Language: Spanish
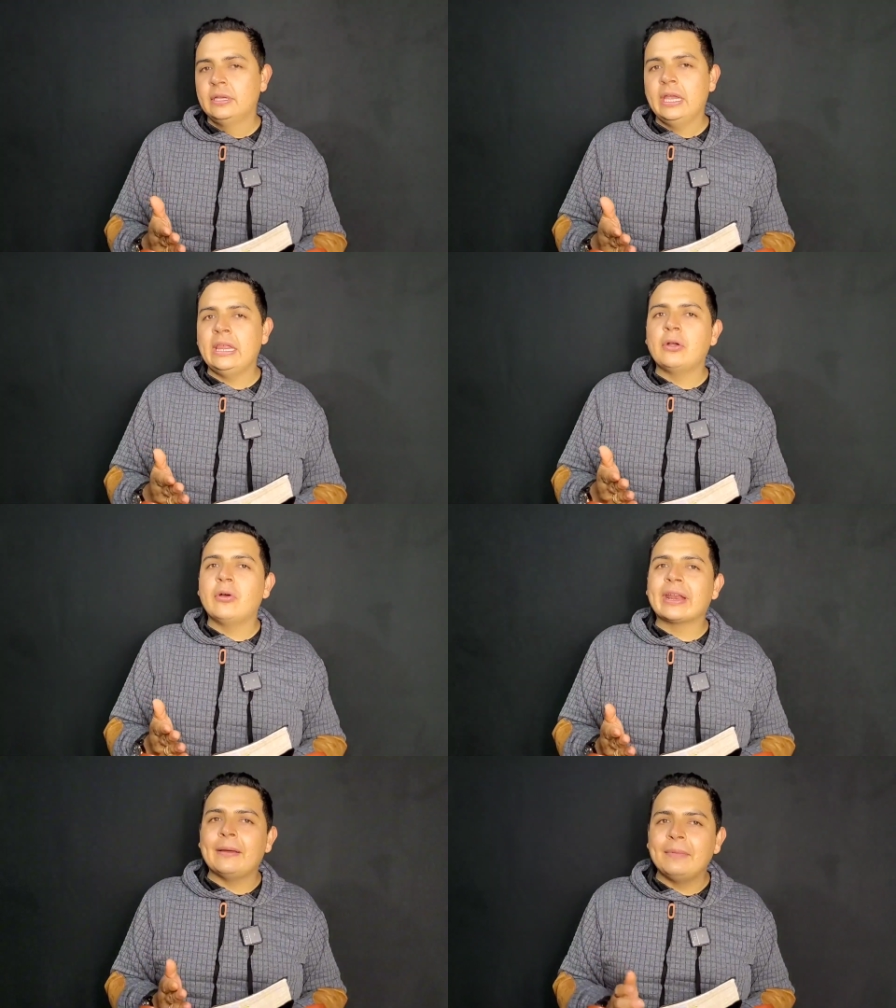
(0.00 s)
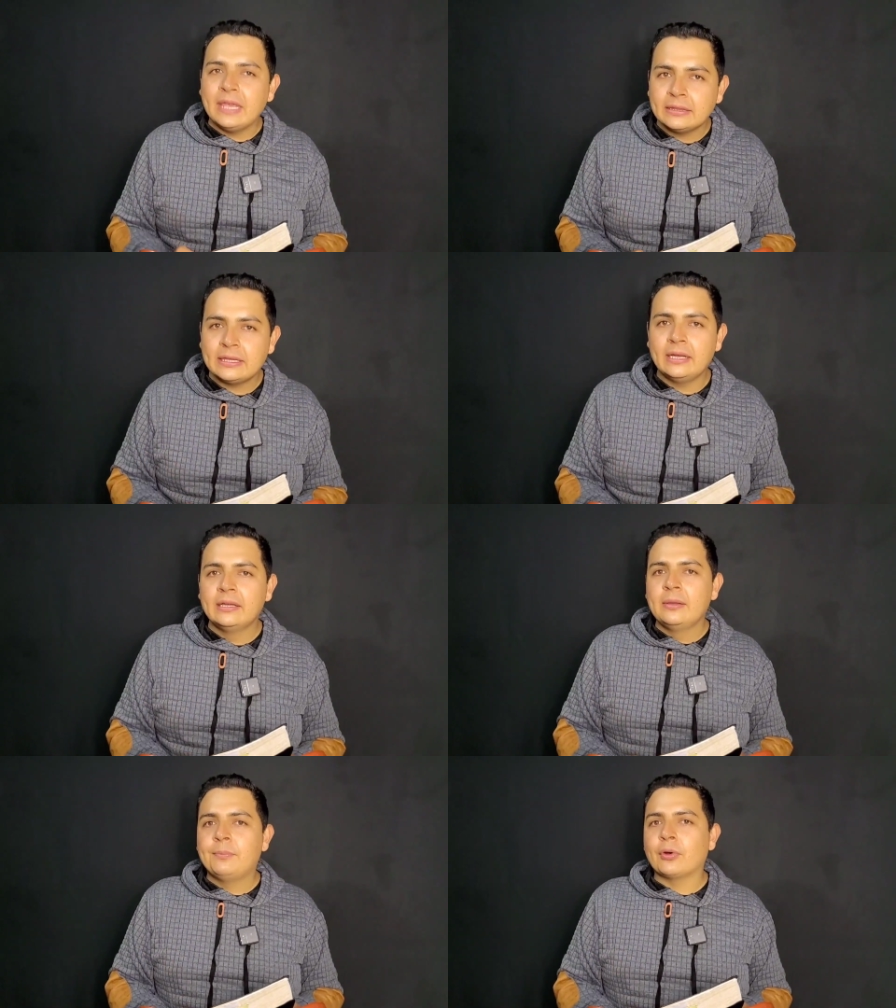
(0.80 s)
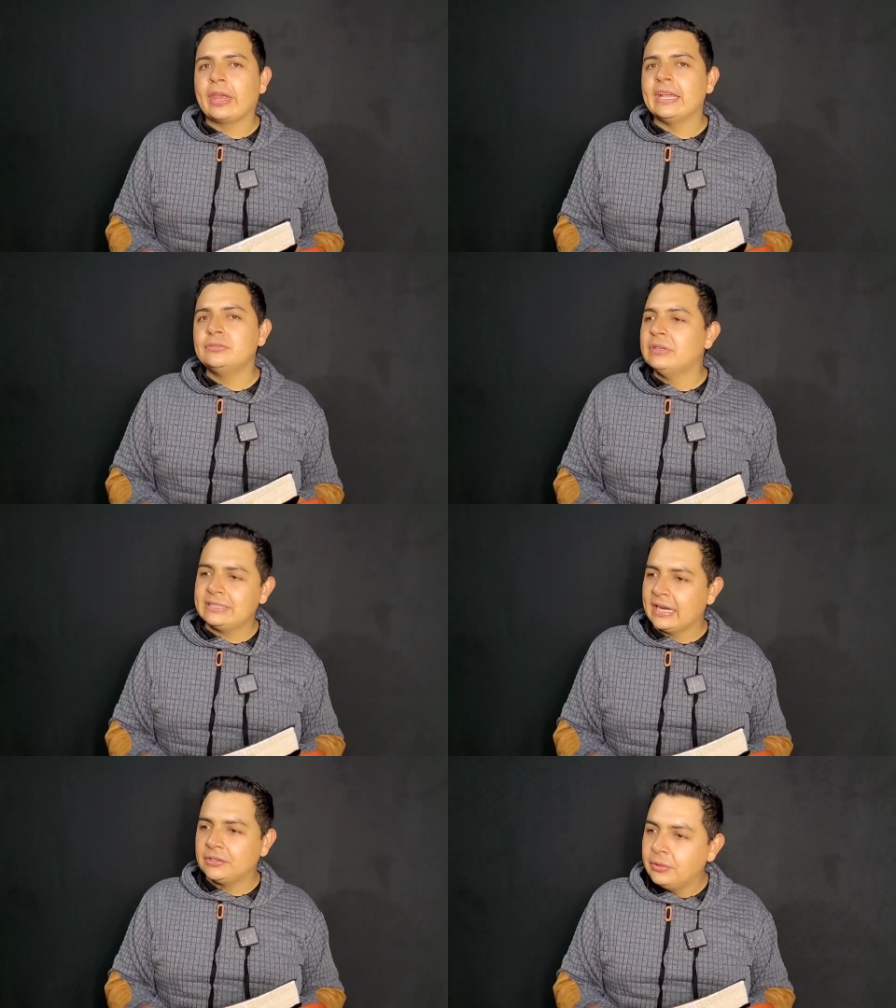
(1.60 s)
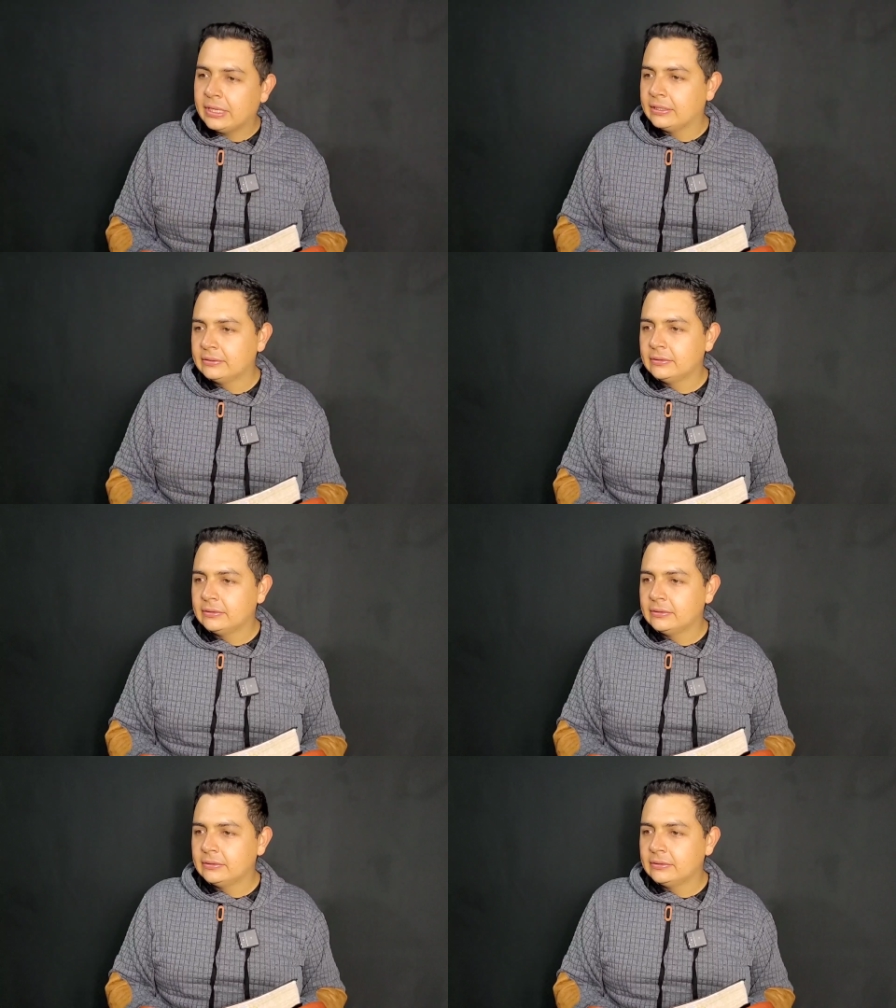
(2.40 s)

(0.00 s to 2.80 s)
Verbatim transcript: Y digo herramienta porque es nuestra ayuda.